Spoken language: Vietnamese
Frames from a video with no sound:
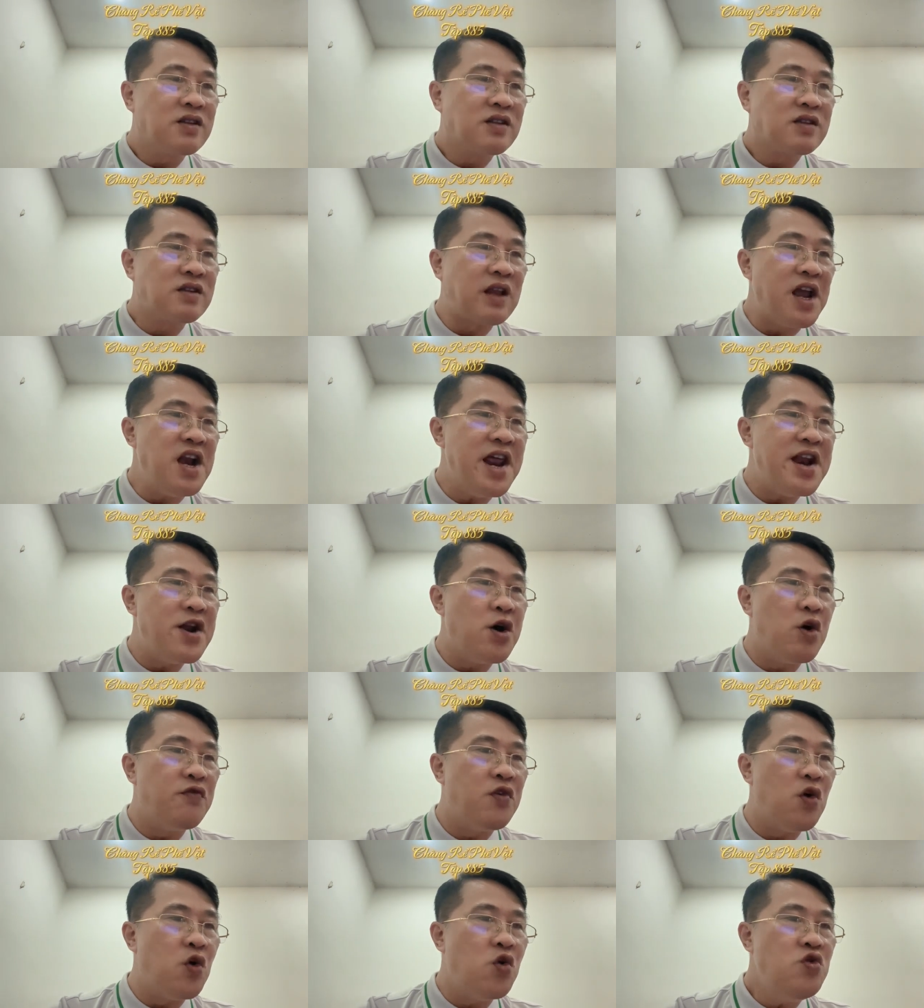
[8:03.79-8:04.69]
Thấy Lê Hồ
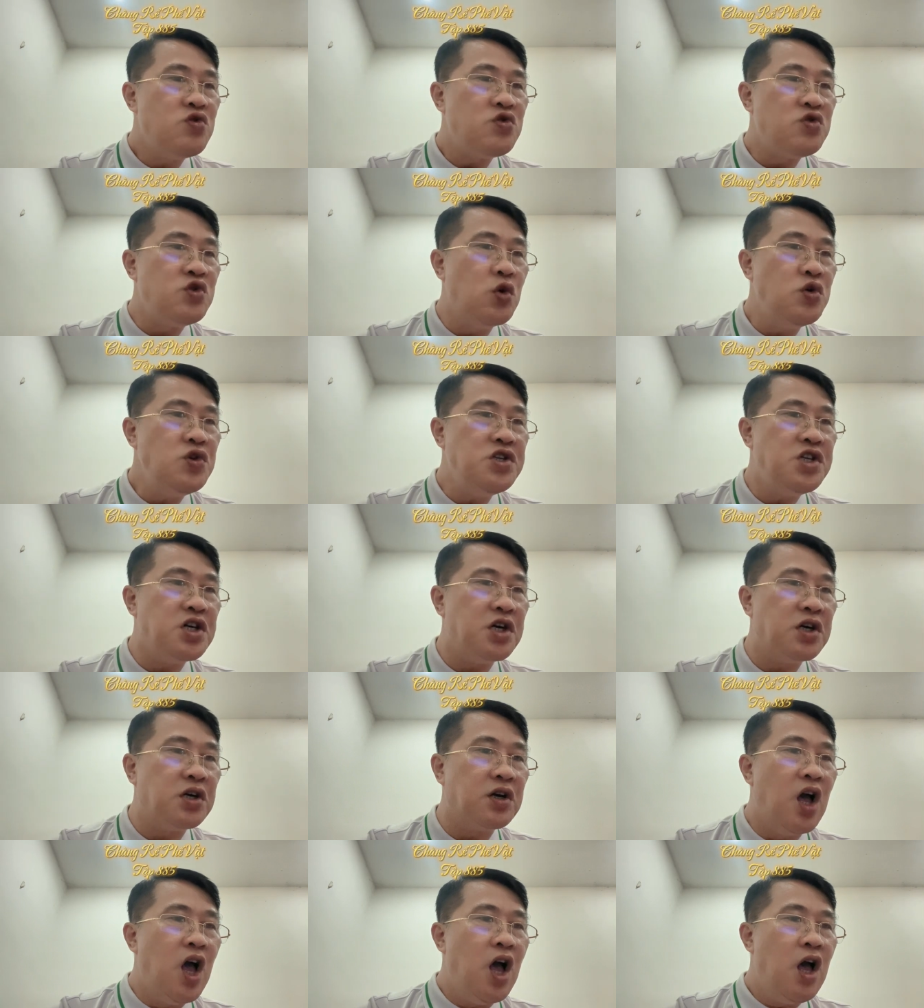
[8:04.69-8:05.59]
Vũ nhún
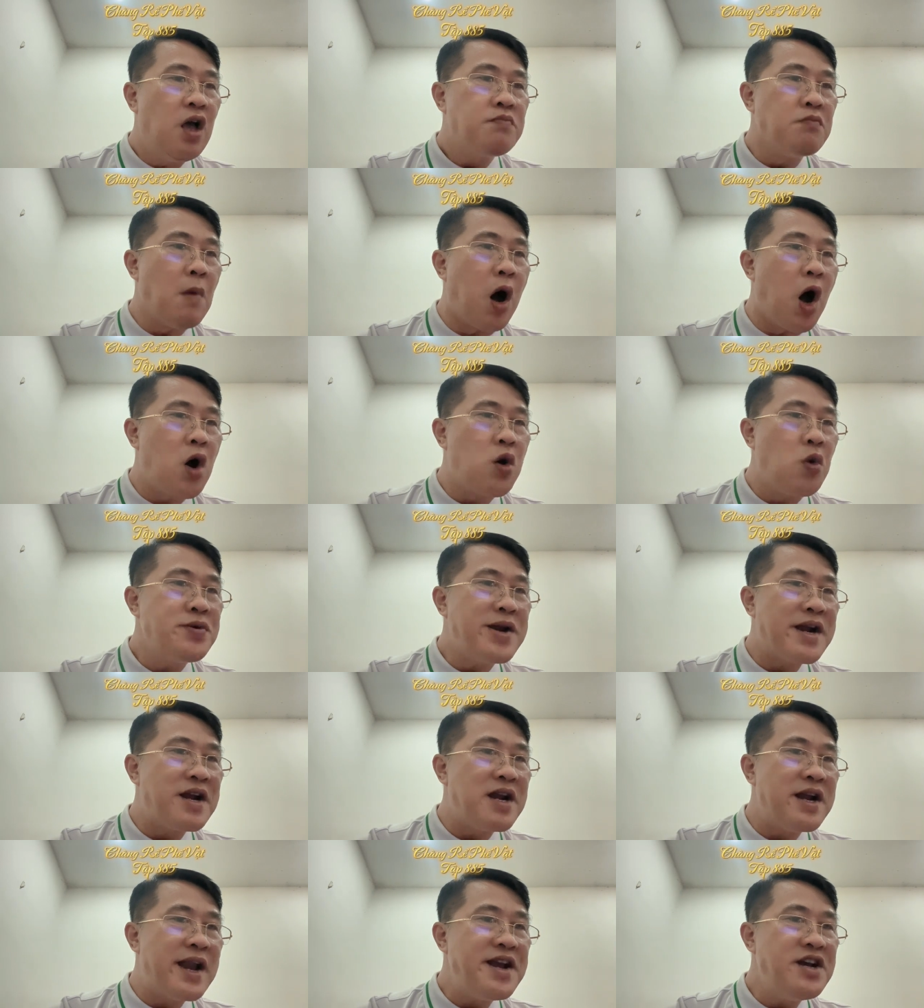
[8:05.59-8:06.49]
giường, bò cũng
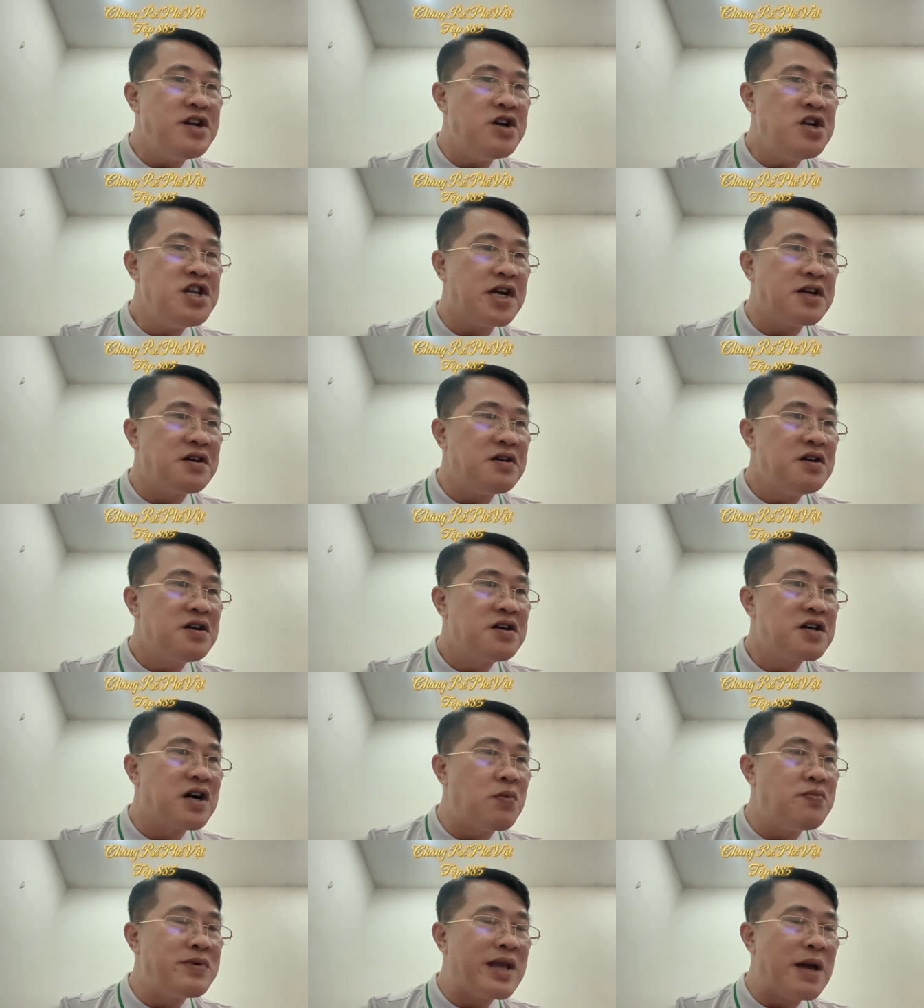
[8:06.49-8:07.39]
đành lén đỡ giật,
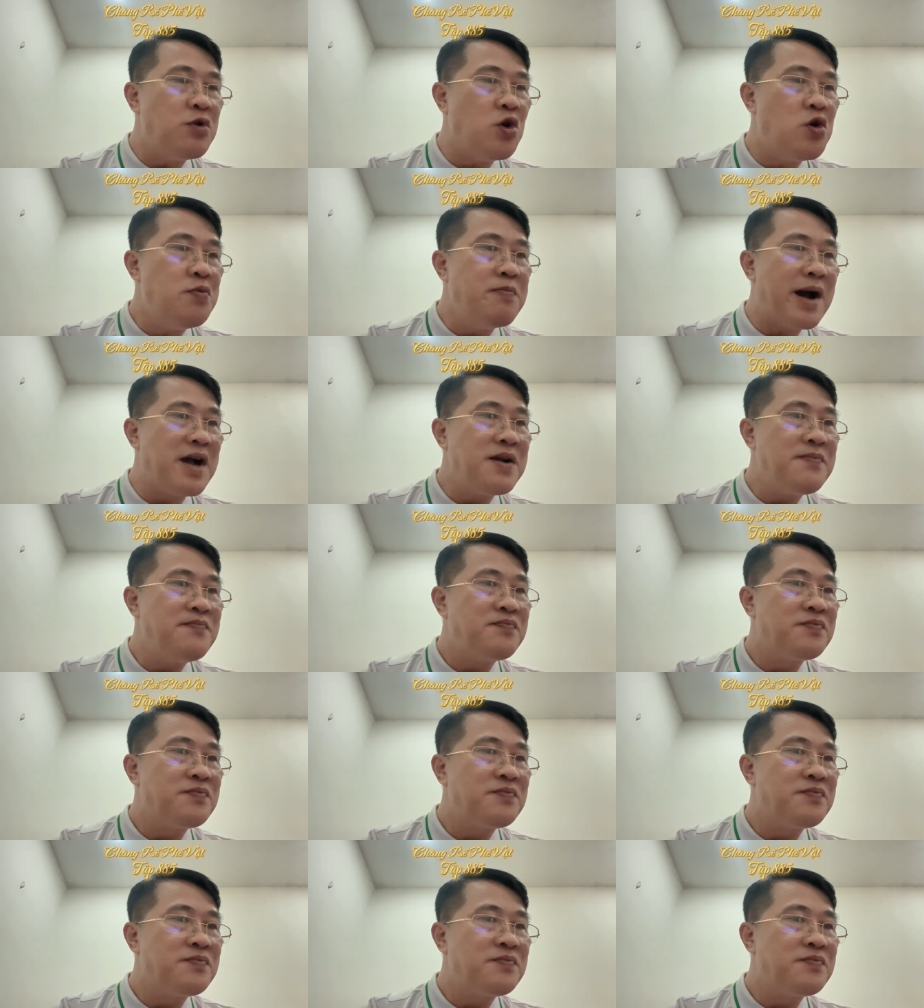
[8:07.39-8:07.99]
không dám đổ mãn.